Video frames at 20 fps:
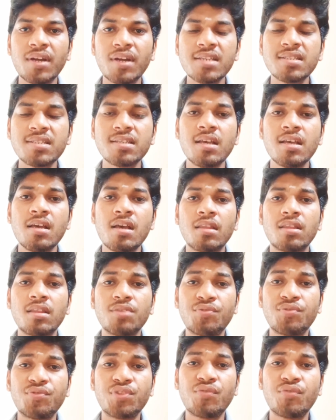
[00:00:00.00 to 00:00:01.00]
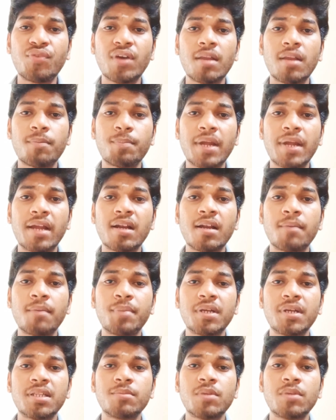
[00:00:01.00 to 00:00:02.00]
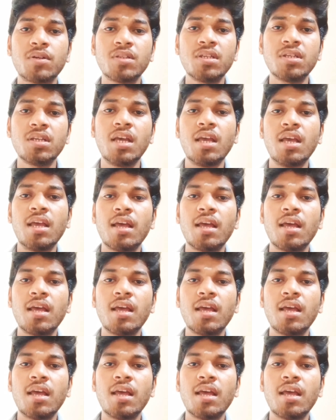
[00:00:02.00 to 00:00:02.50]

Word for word: வரஸ் இந்த ஃபிஃப்த்து ஃபயர் பிளானில் நம்ம பார்த்தோம்னா வந்து